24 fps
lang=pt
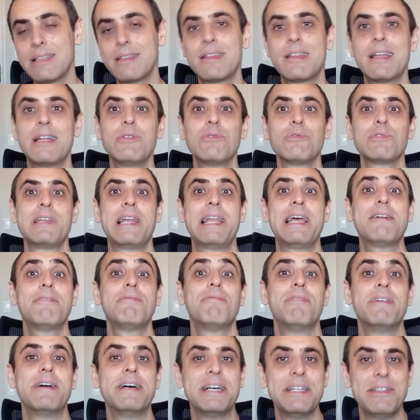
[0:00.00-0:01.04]
tá nos
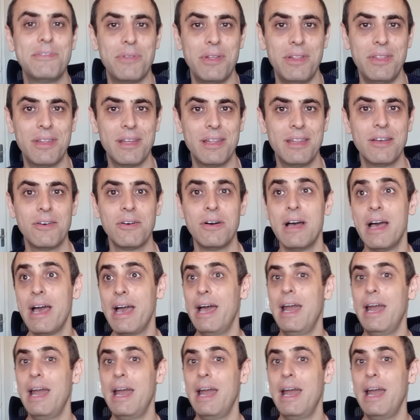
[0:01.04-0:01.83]
levando, entendeu?